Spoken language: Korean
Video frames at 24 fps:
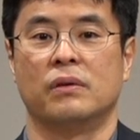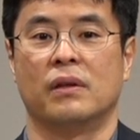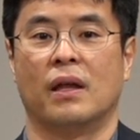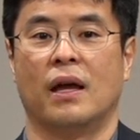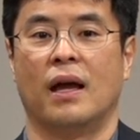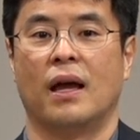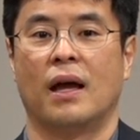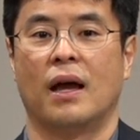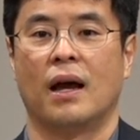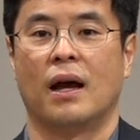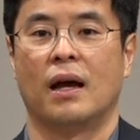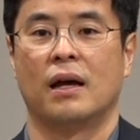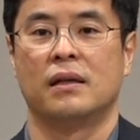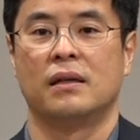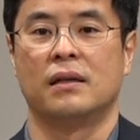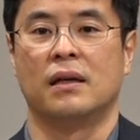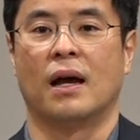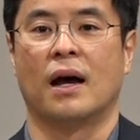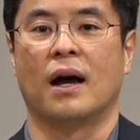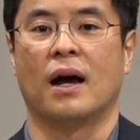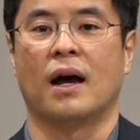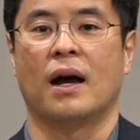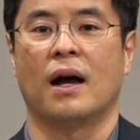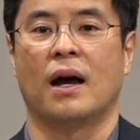온대.
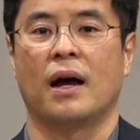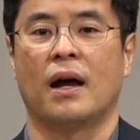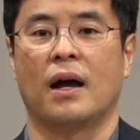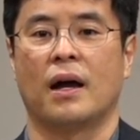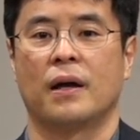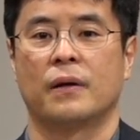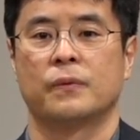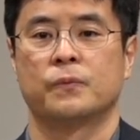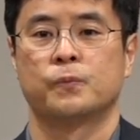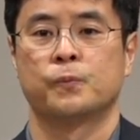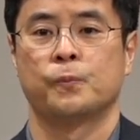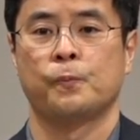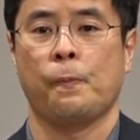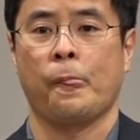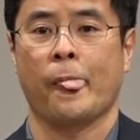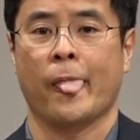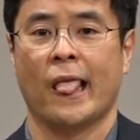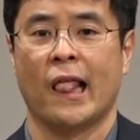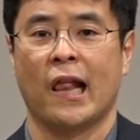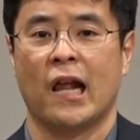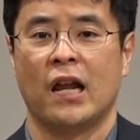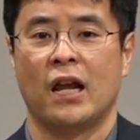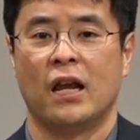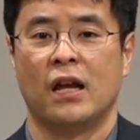이야.
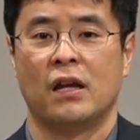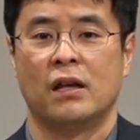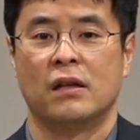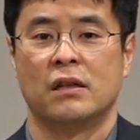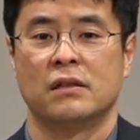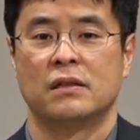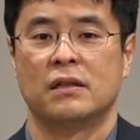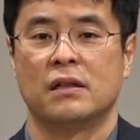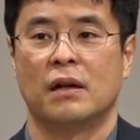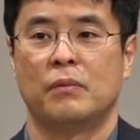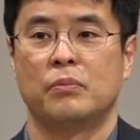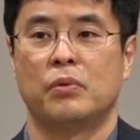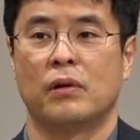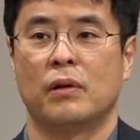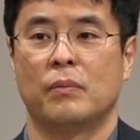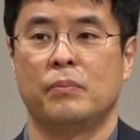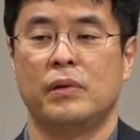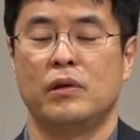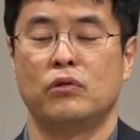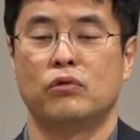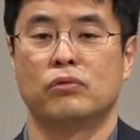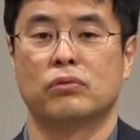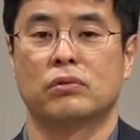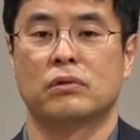지난번에
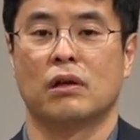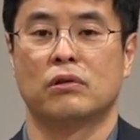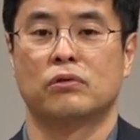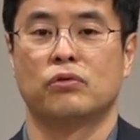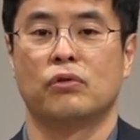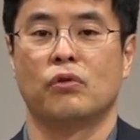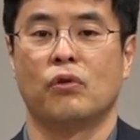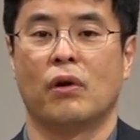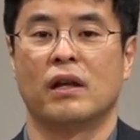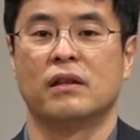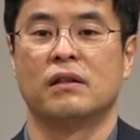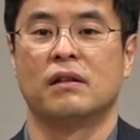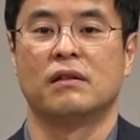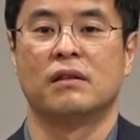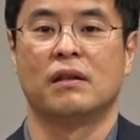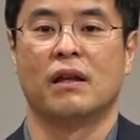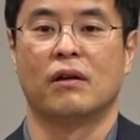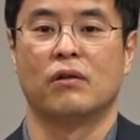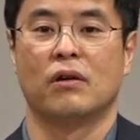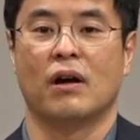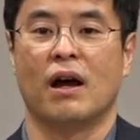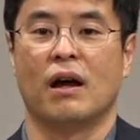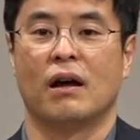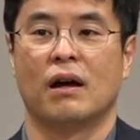미국 대통령 왔는데
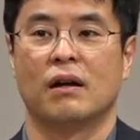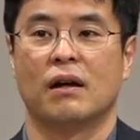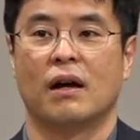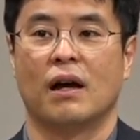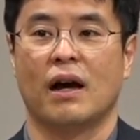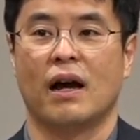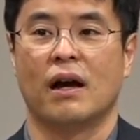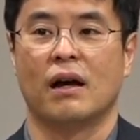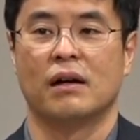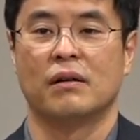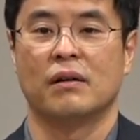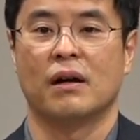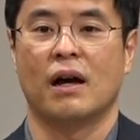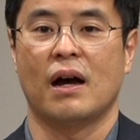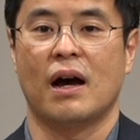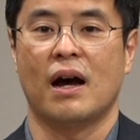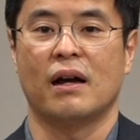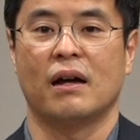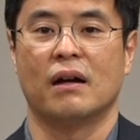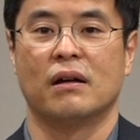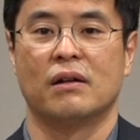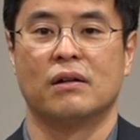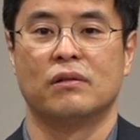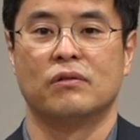
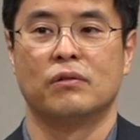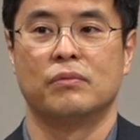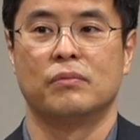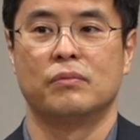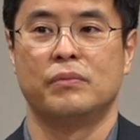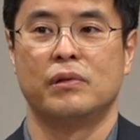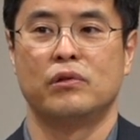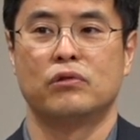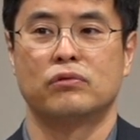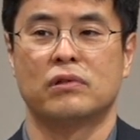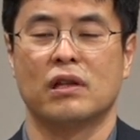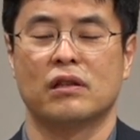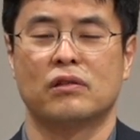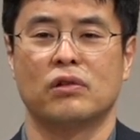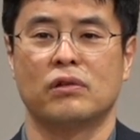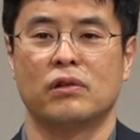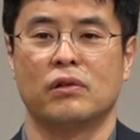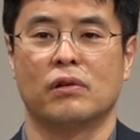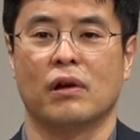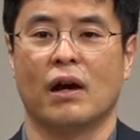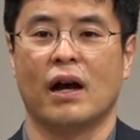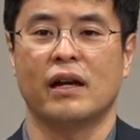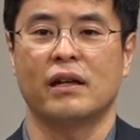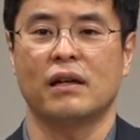하, 미국
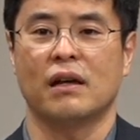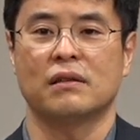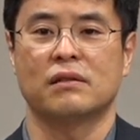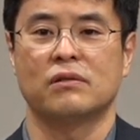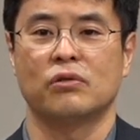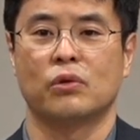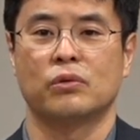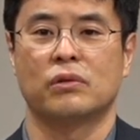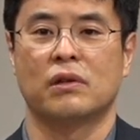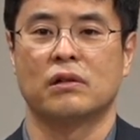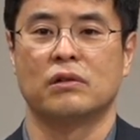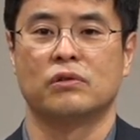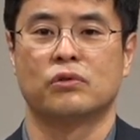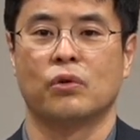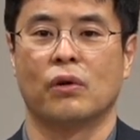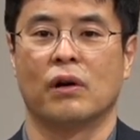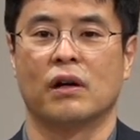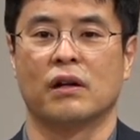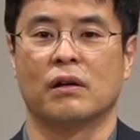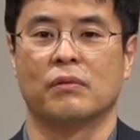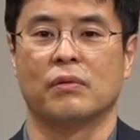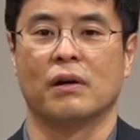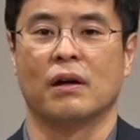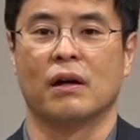대통령이 하얏트 호텔을
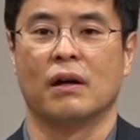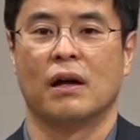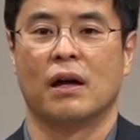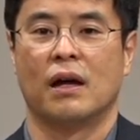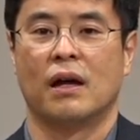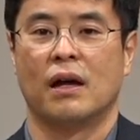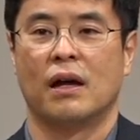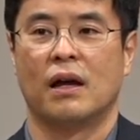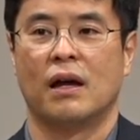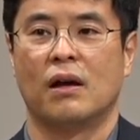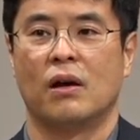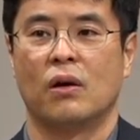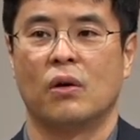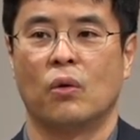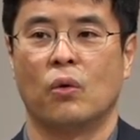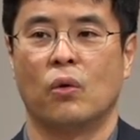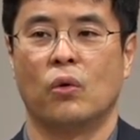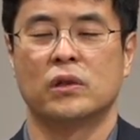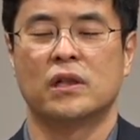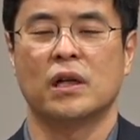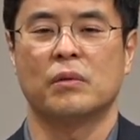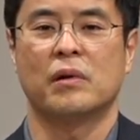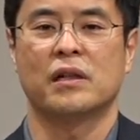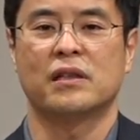좋아하나 봐요.
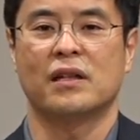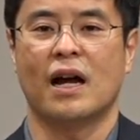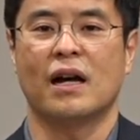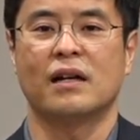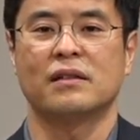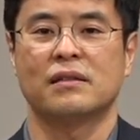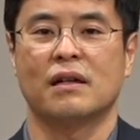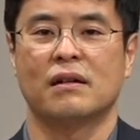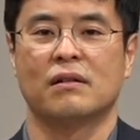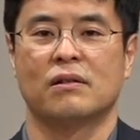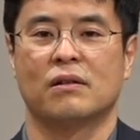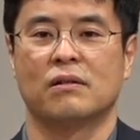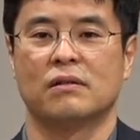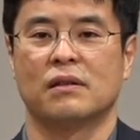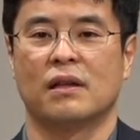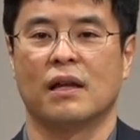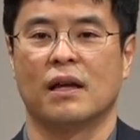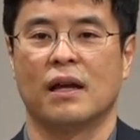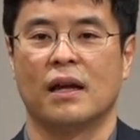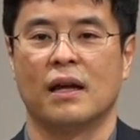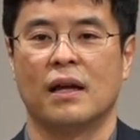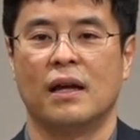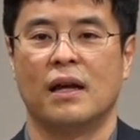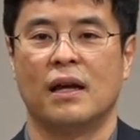오자마자 항상
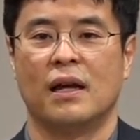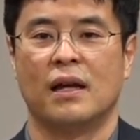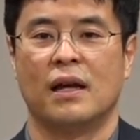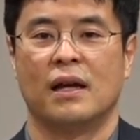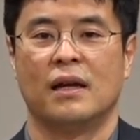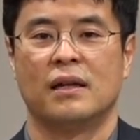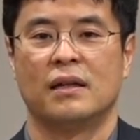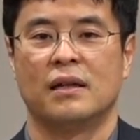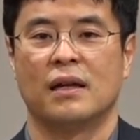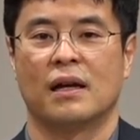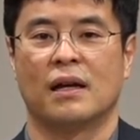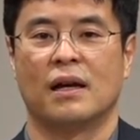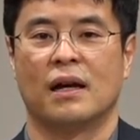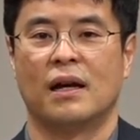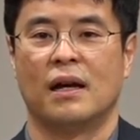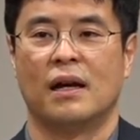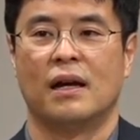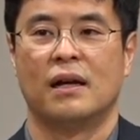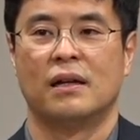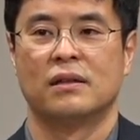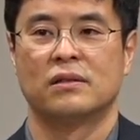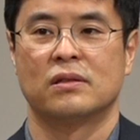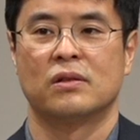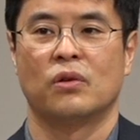그런데 야
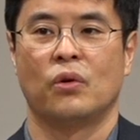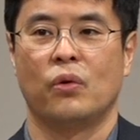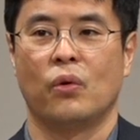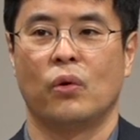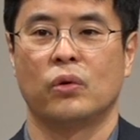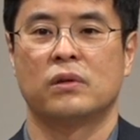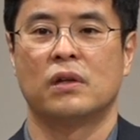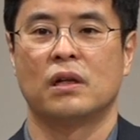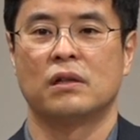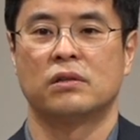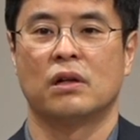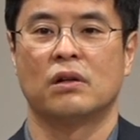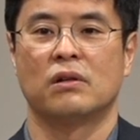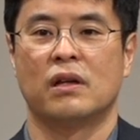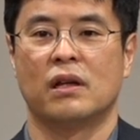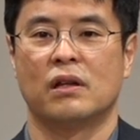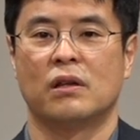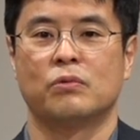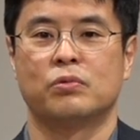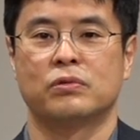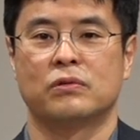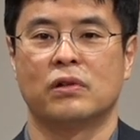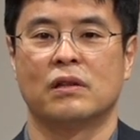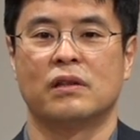호텔
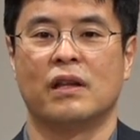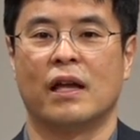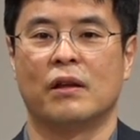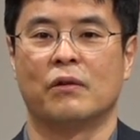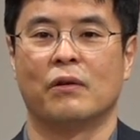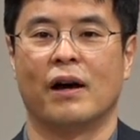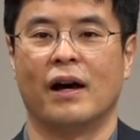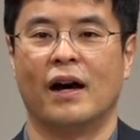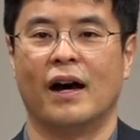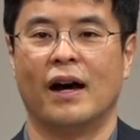설계도부터 내놔.